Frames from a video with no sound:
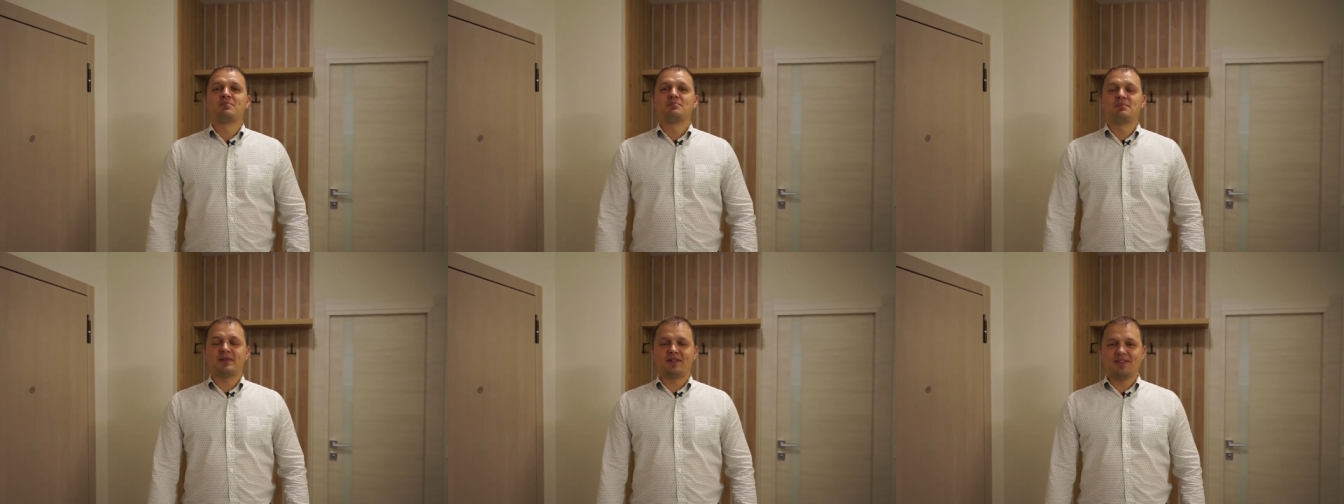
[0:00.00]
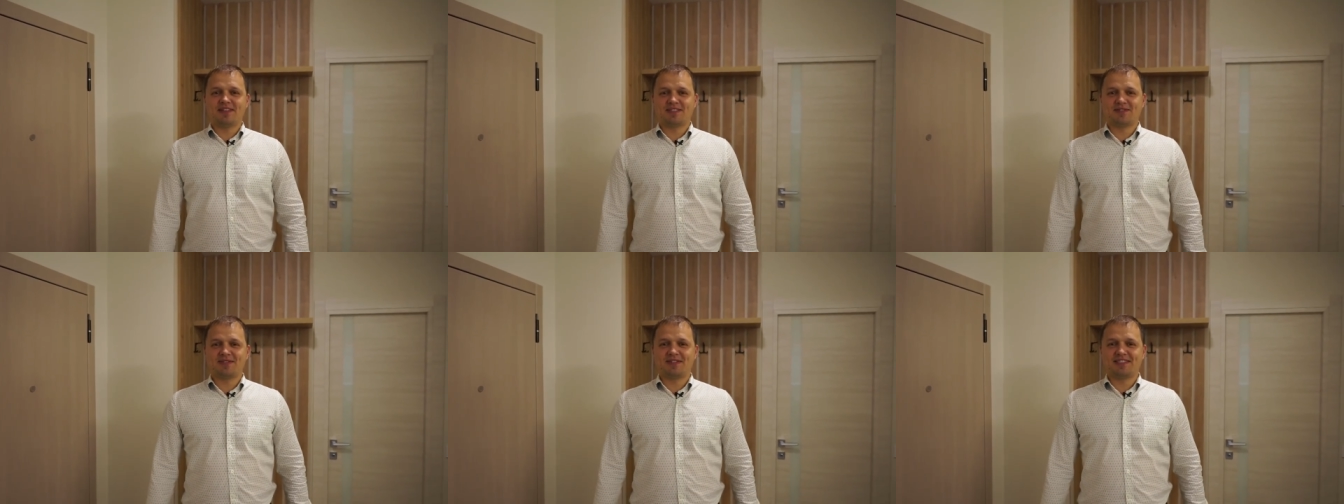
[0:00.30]

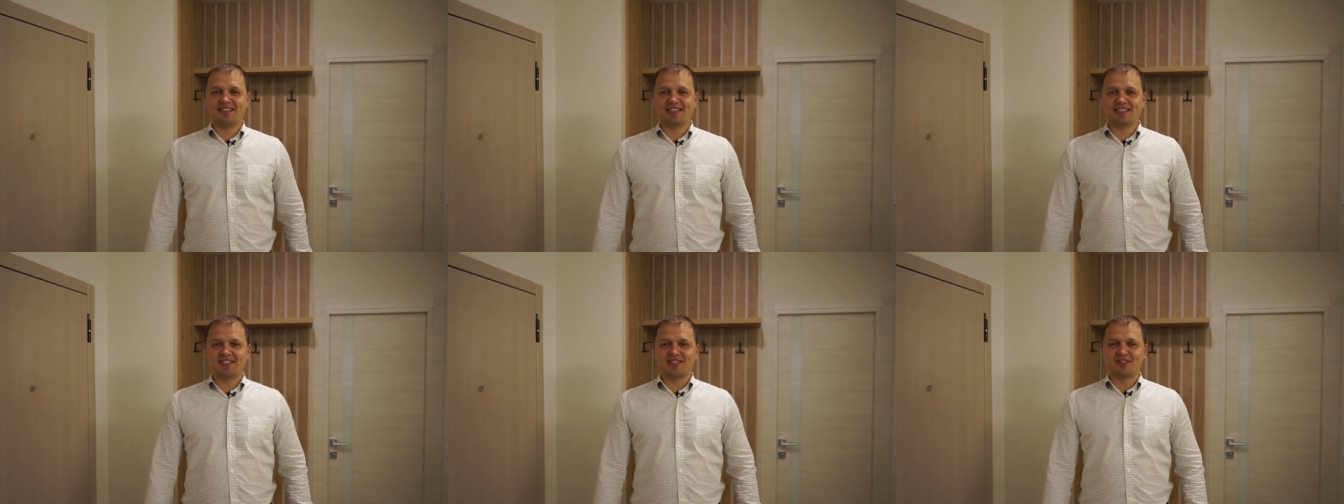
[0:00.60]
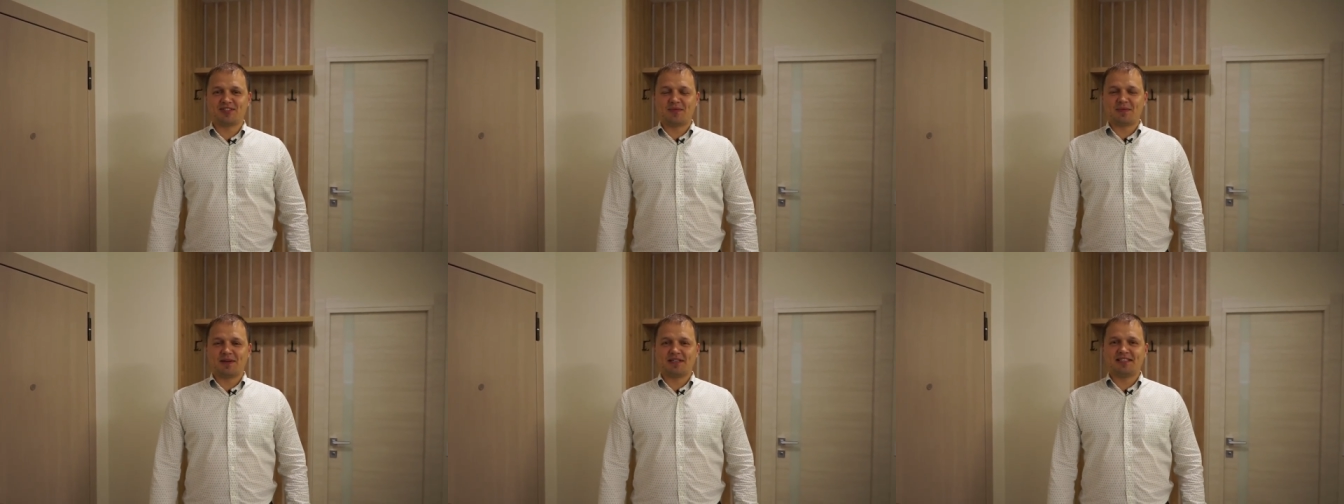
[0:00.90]
Приветствую всех на
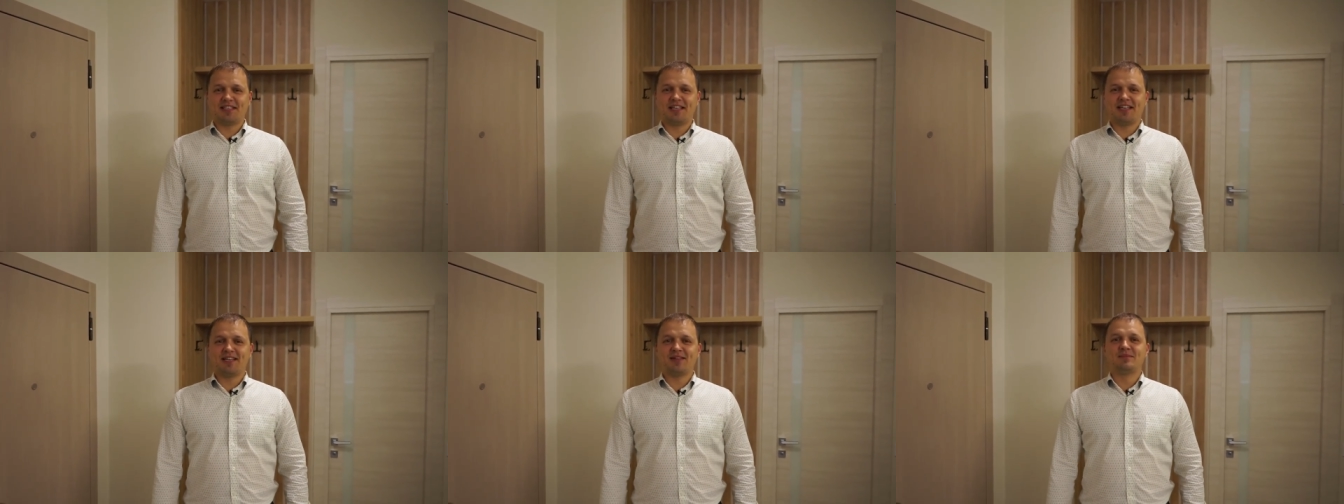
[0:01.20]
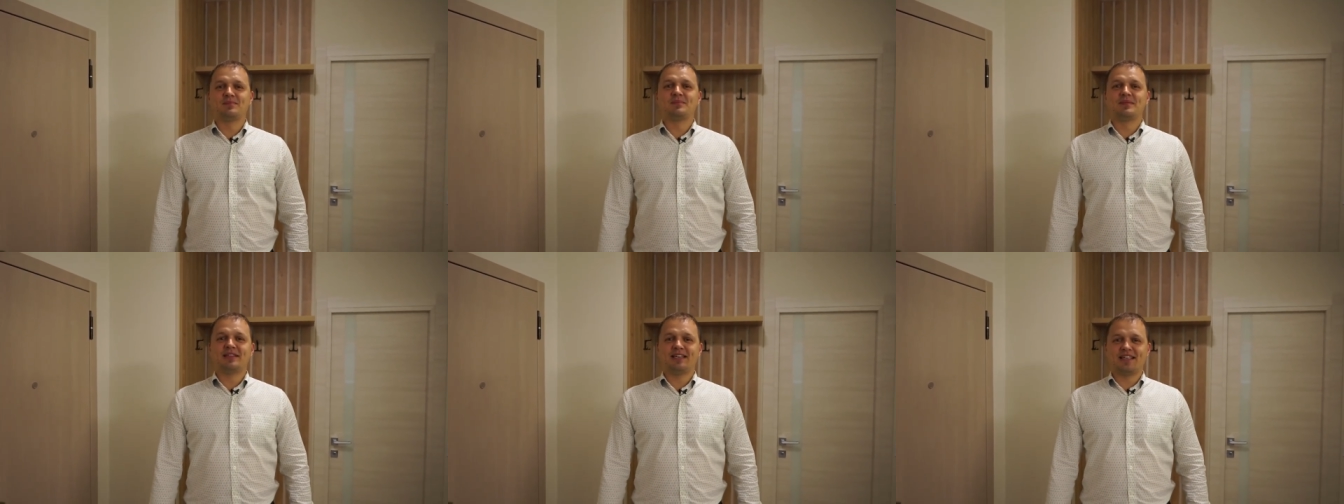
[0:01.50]
своем
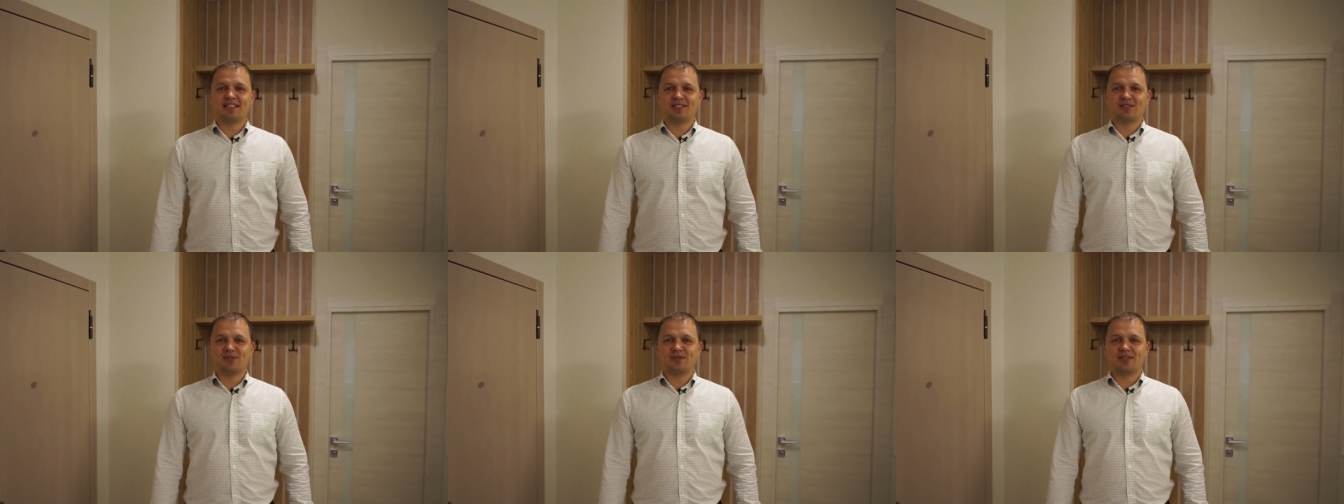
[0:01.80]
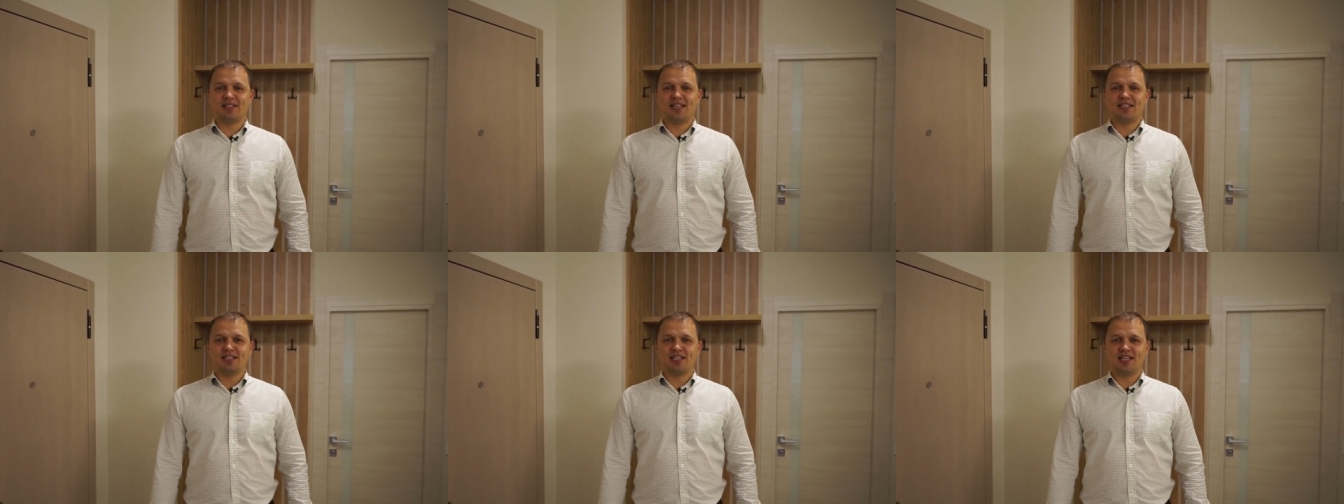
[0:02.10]
канале, меня
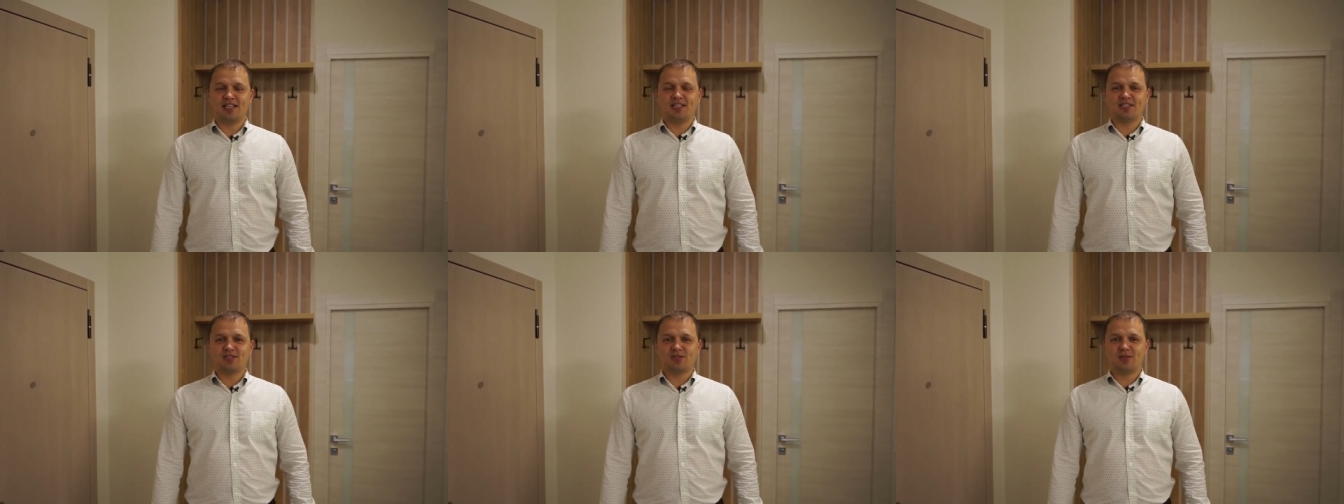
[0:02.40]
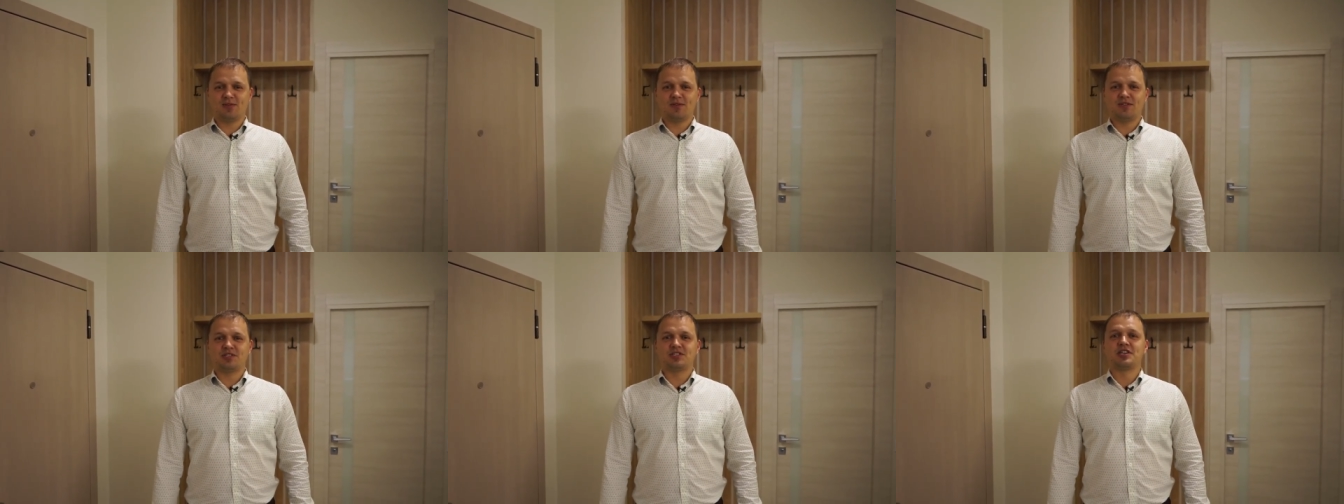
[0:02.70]
зовут Андрей
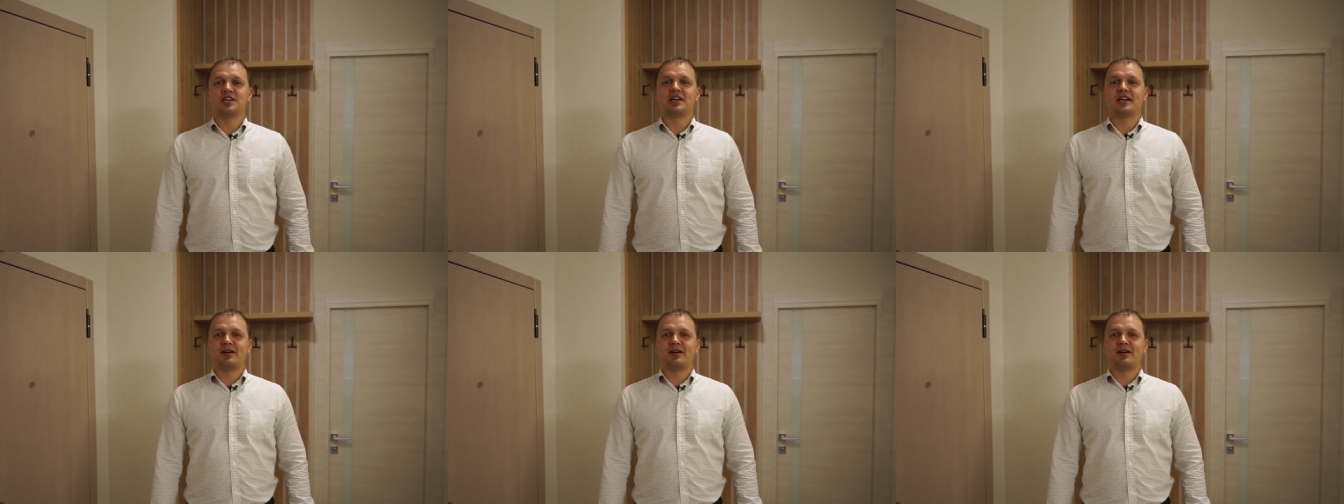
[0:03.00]
Лоскович,